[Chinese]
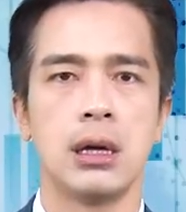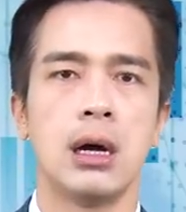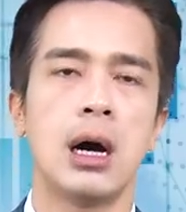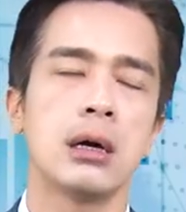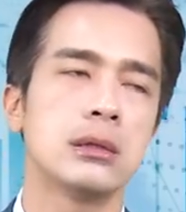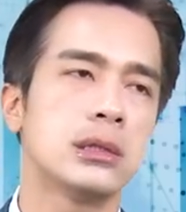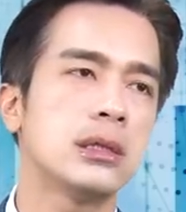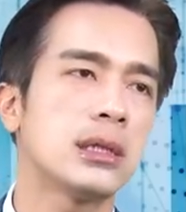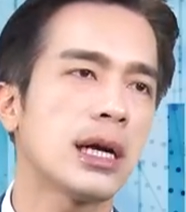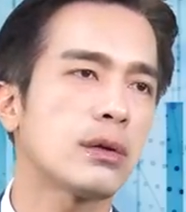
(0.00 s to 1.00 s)
哦，
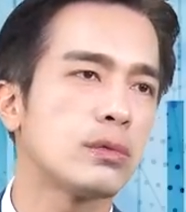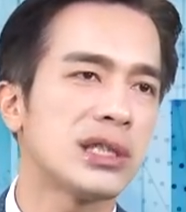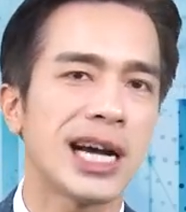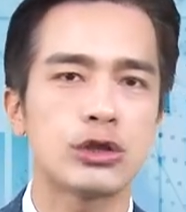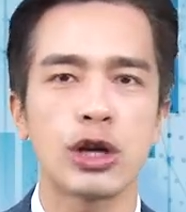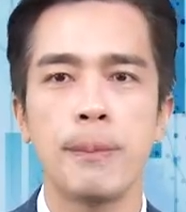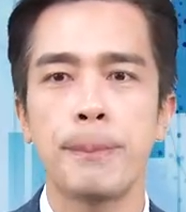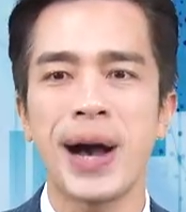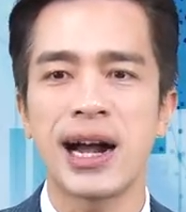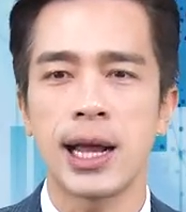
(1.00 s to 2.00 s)
今天股价全
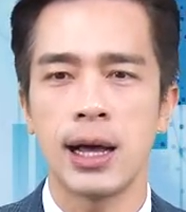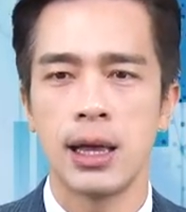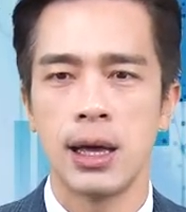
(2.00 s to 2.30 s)
崩了，